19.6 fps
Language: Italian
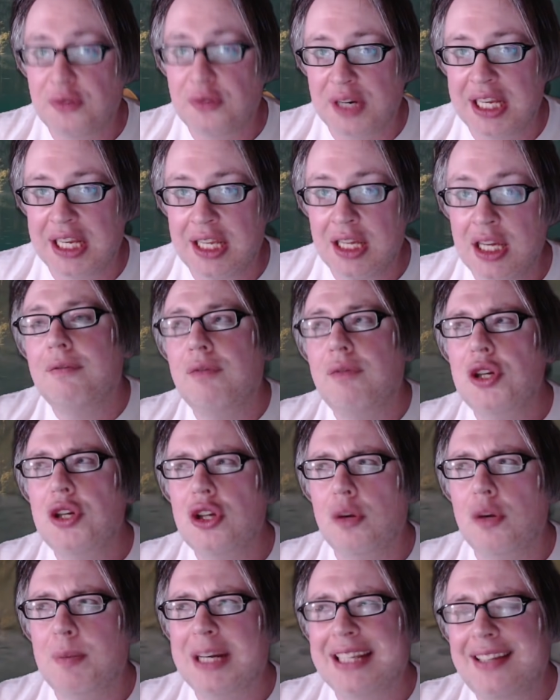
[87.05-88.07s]
free,
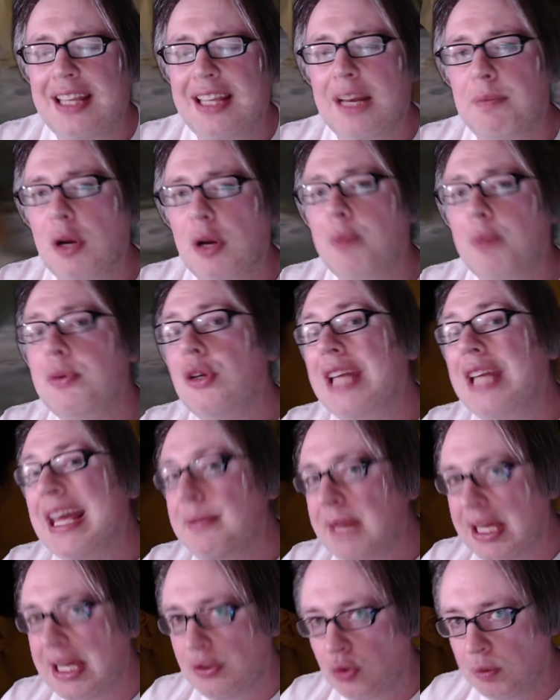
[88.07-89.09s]
voglio partire proprio dai
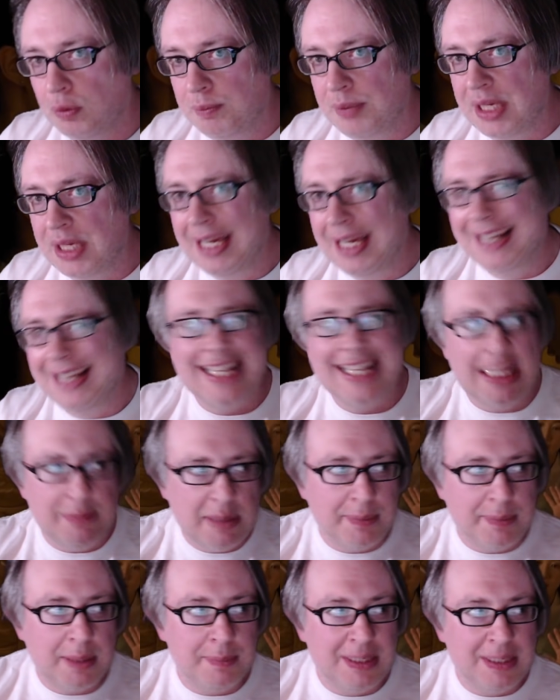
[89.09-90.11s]
miei dubbi, dalle mie
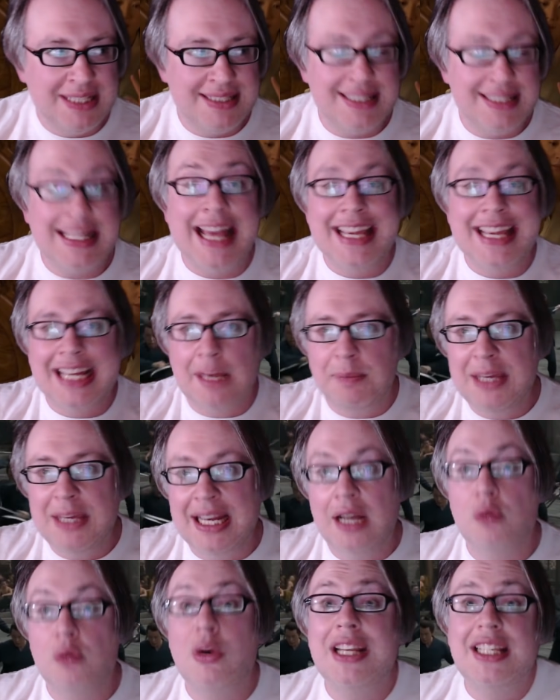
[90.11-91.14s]
perplessità e
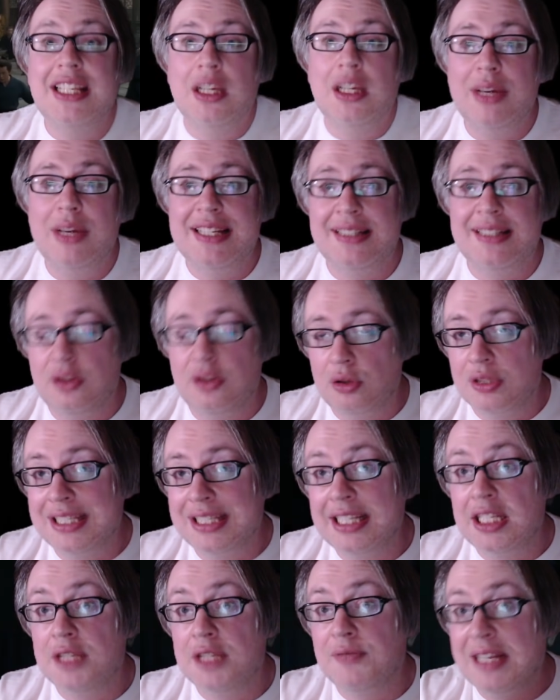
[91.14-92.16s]
capire quali di questi sono
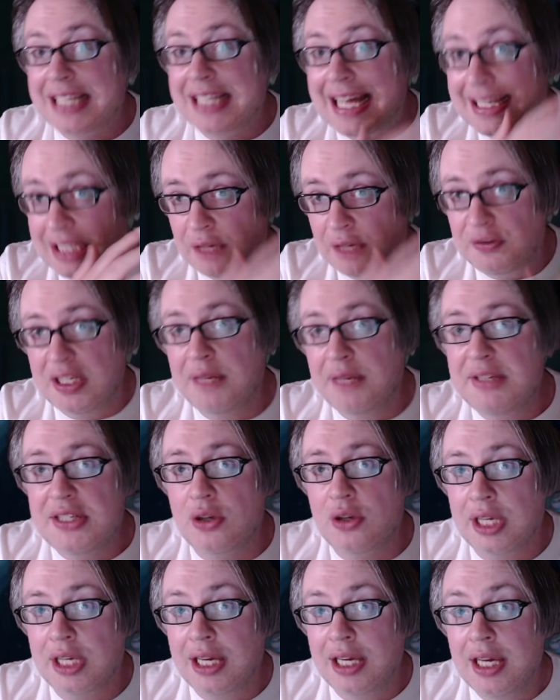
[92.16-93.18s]
stati sfatati a fine
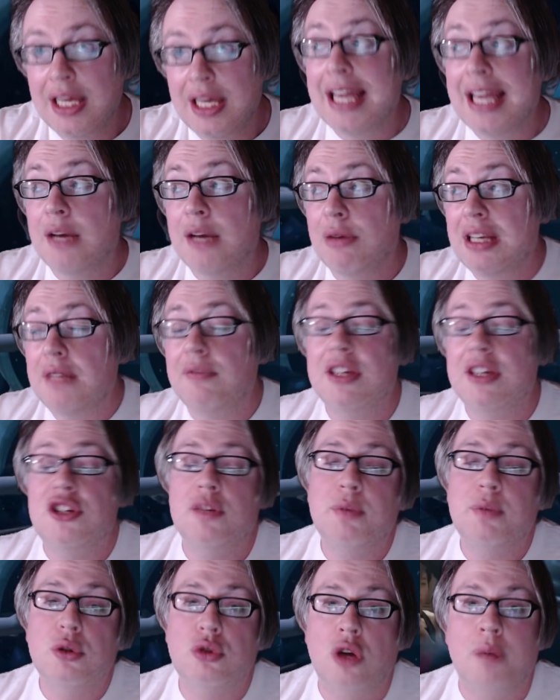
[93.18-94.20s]
visione e quali invece
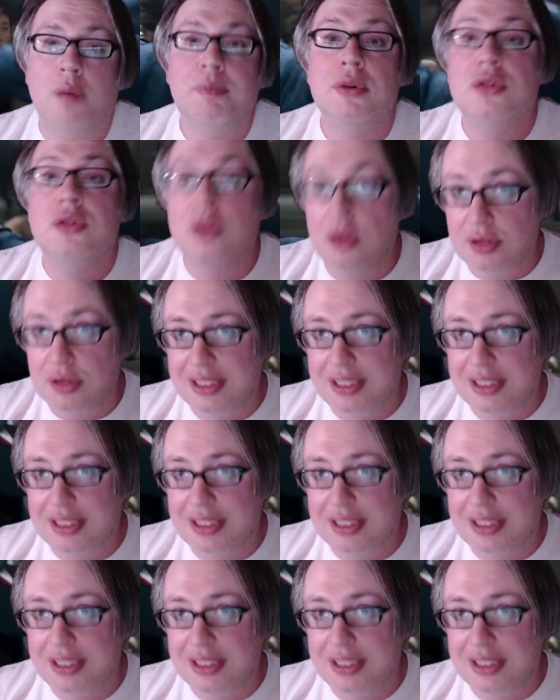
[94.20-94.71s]
purtroppo sono